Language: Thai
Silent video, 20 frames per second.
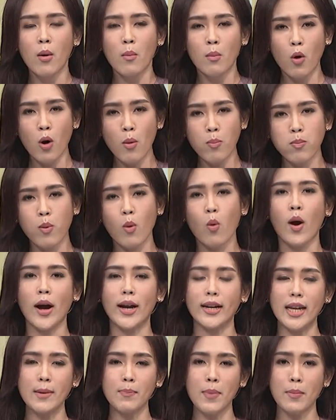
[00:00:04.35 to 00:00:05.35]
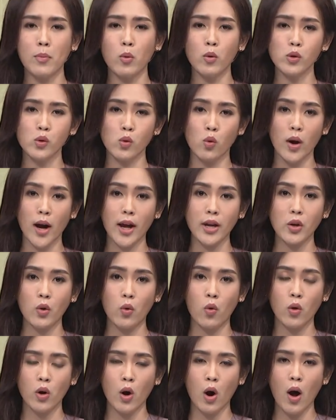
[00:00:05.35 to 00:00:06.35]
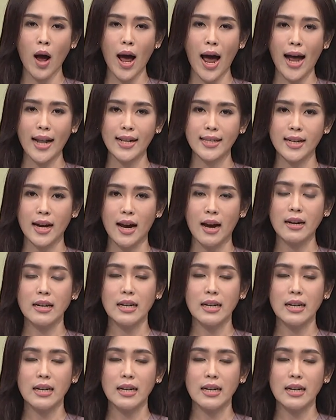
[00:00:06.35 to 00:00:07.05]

ผู้ป่วยที่เป็นผู้สูงอายุก็อาจจะ